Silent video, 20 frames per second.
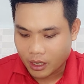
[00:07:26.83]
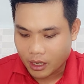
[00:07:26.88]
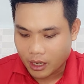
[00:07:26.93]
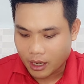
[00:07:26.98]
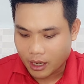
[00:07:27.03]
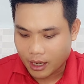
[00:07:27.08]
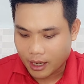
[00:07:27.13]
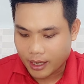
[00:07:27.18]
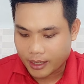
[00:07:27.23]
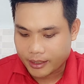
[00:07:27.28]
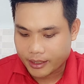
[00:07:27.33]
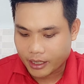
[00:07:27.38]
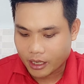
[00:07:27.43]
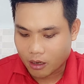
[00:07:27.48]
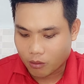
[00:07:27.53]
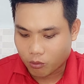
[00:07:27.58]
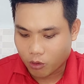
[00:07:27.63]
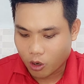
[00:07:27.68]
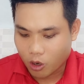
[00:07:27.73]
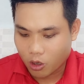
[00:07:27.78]
à, chị
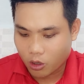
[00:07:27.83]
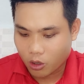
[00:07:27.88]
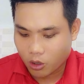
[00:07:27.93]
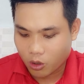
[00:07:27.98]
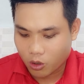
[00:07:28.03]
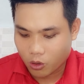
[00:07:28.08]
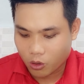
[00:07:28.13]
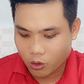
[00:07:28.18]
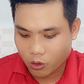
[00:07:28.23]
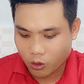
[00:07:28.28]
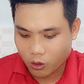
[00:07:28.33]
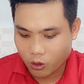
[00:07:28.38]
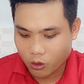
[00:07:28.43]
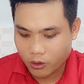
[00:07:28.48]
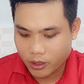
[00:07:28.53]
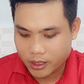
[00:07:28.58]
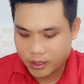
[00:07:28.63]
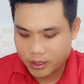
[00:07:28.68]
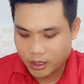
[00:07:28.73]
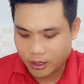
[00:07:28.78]
Hồng Loan con của cố
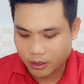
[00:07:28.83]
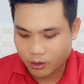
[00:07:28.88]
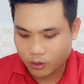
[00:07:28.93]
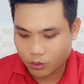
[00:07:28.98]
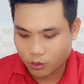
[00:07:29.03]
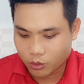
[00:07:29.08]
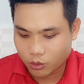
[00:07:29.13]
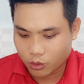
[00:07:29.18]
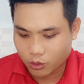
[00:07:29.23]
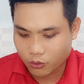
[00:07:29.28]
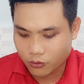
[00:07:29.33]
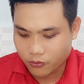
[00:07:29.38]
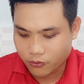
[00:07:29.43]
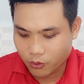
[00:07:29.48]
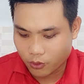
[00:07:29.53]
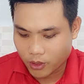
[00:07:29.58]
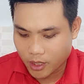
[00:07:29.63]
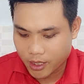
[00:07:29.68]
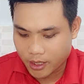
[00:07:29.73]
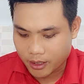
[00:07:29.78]
nghệ sĩ ưu tú
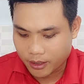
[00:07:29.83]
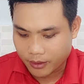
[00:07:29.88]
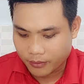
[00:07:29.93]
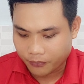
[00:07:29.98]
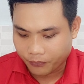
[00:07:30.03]
Vũ Linh